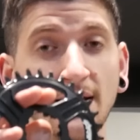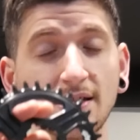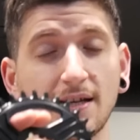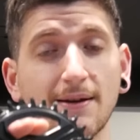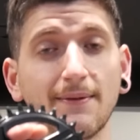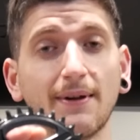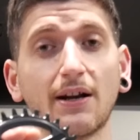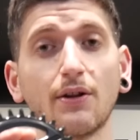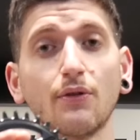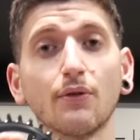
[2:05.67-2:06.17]

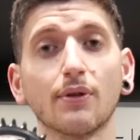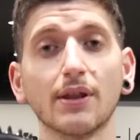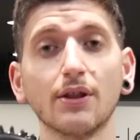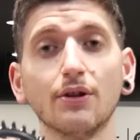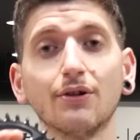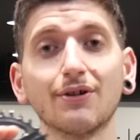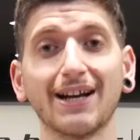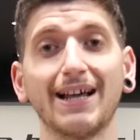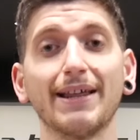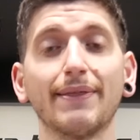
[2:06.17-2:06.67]
Se ve
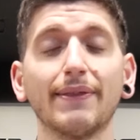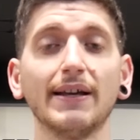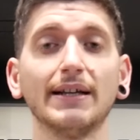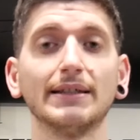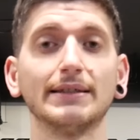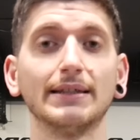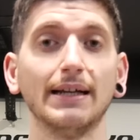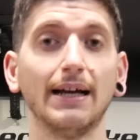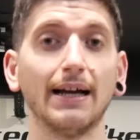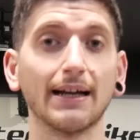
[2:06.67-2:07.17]
reducido
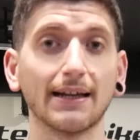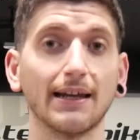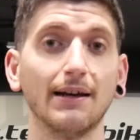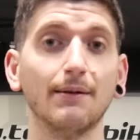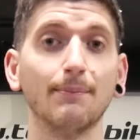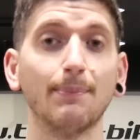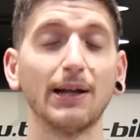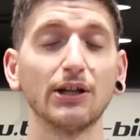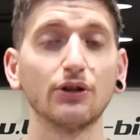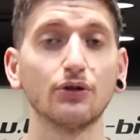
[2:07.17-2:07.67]
gracias a que
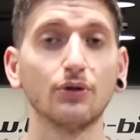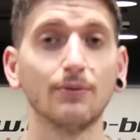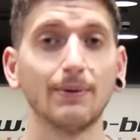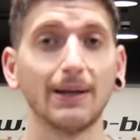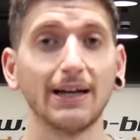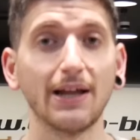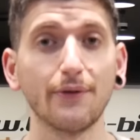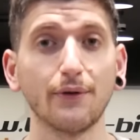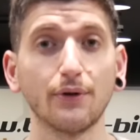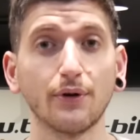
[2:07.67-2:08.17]
el plato
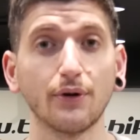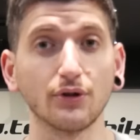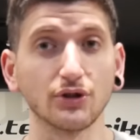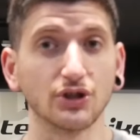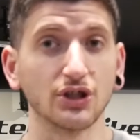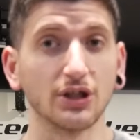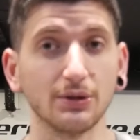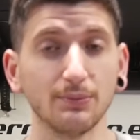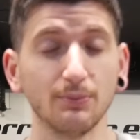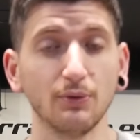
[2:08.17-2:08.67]
ovalado
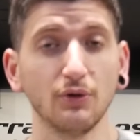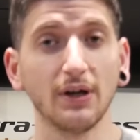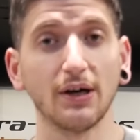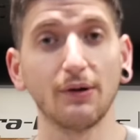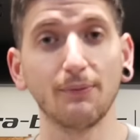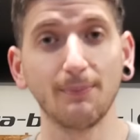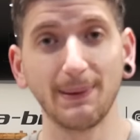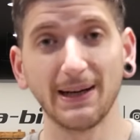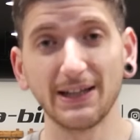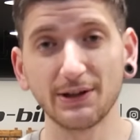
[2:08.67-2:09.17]
nos
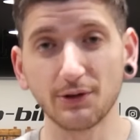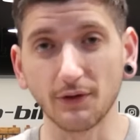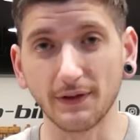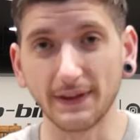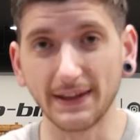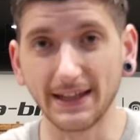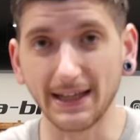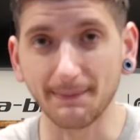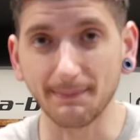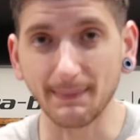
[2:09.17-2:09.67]
simula un plato
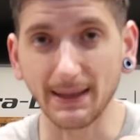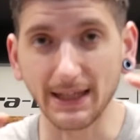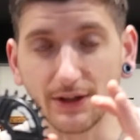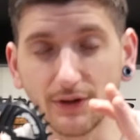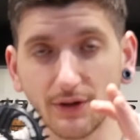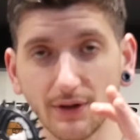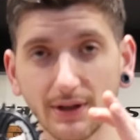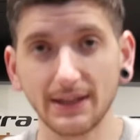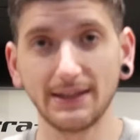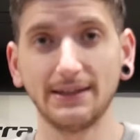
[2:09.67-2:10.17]
de
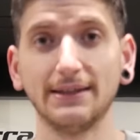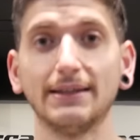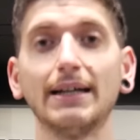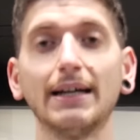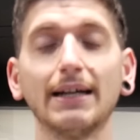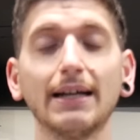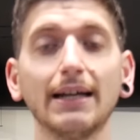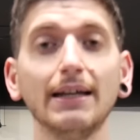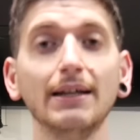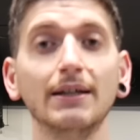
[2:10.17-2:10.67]
menor
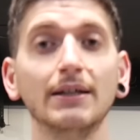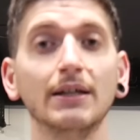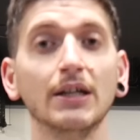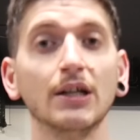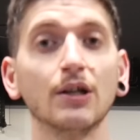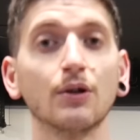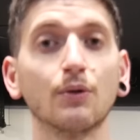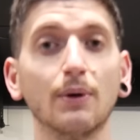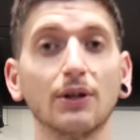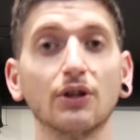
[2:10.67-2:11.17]
dentaje
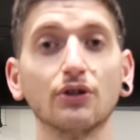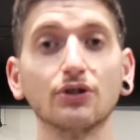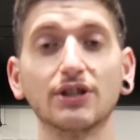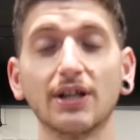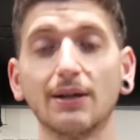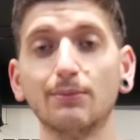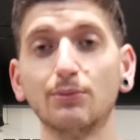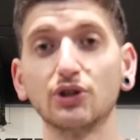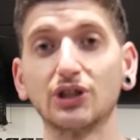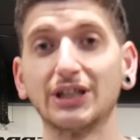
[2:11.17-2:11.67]
cuando
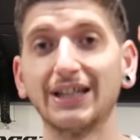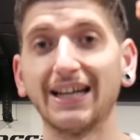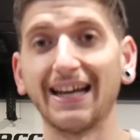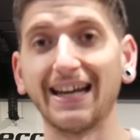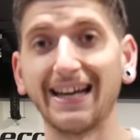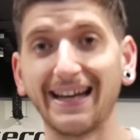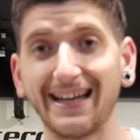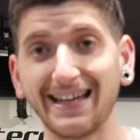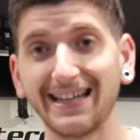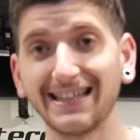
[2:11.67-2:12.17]
estamos
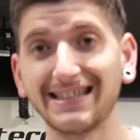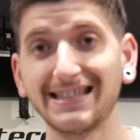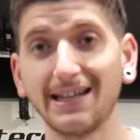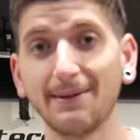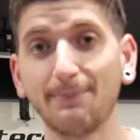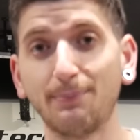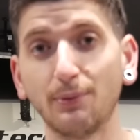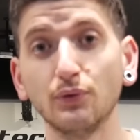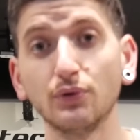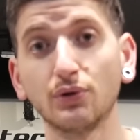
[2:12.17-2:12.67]
en
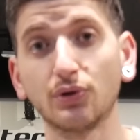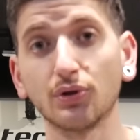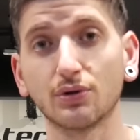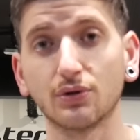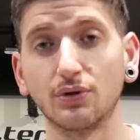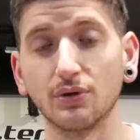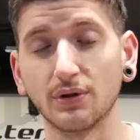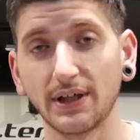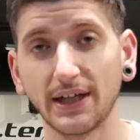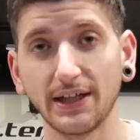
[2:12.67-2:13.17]
ese punto
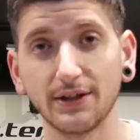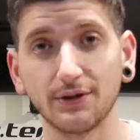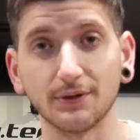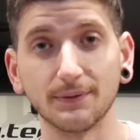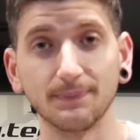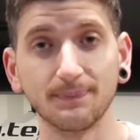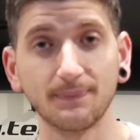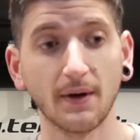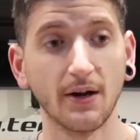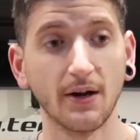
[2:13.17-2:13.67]
concreto.